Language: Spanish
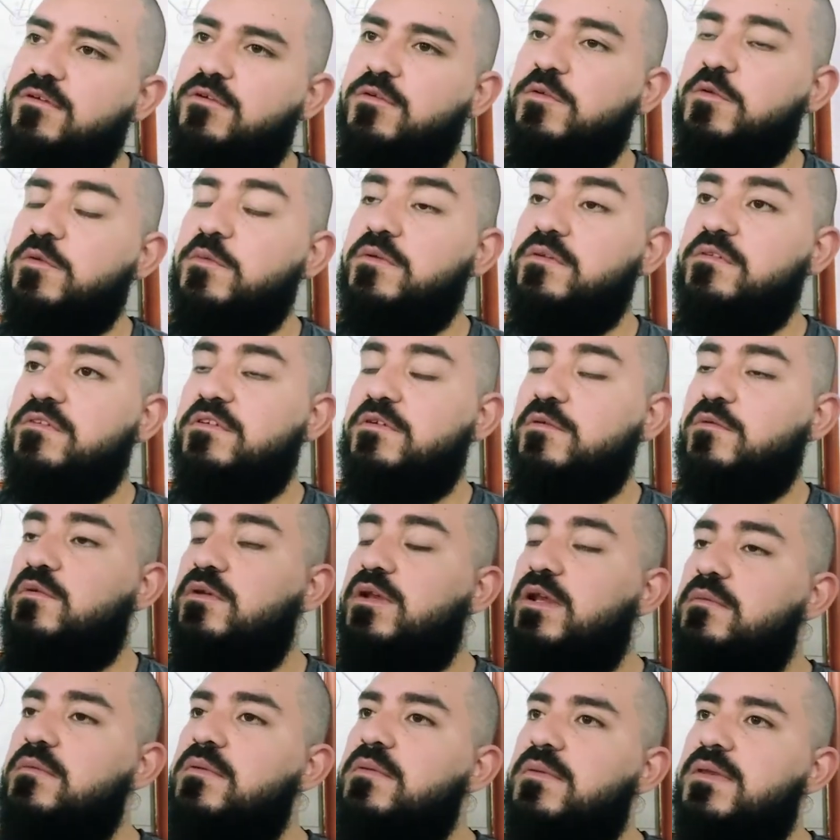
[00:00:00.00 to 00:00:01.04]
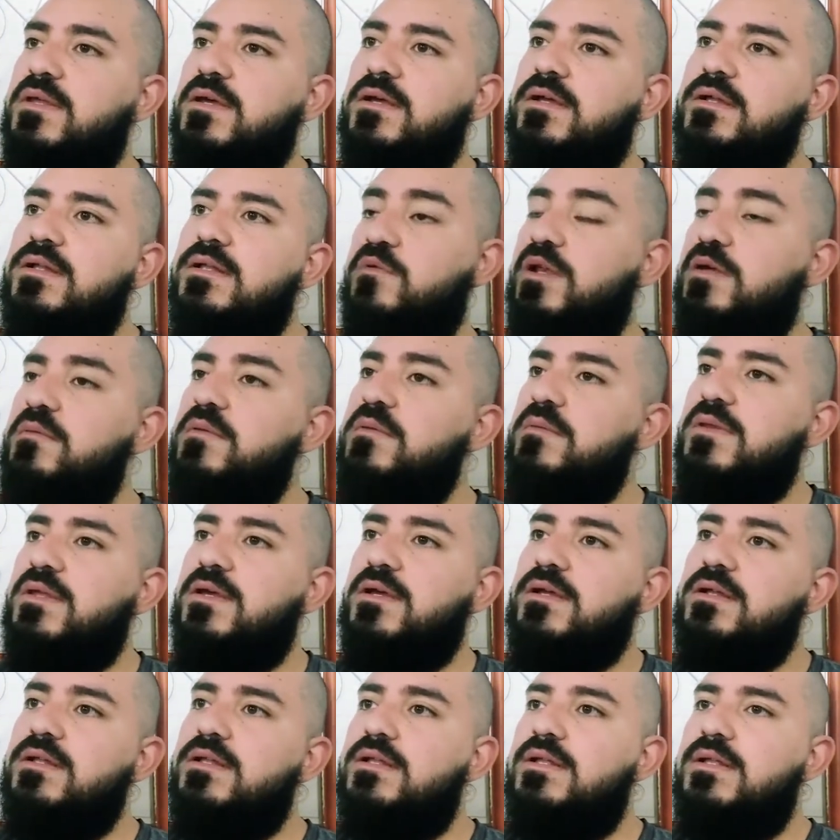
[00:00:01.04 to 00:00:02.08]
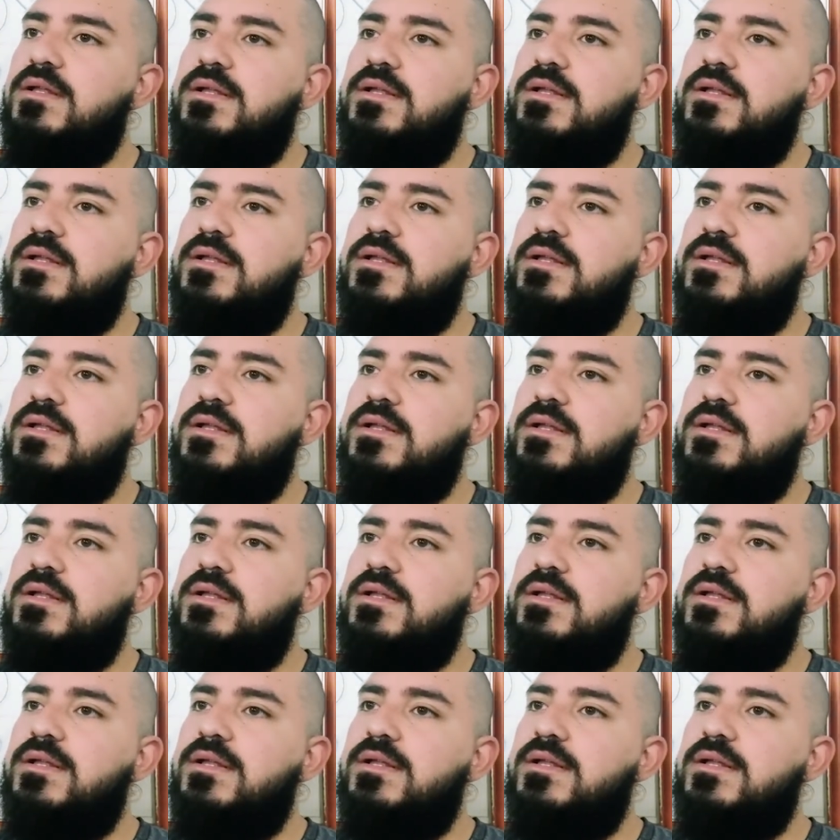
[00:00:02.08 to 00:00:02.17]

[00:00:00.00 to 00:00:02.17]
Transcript: otro versículo en la Biblia, en la Biblia,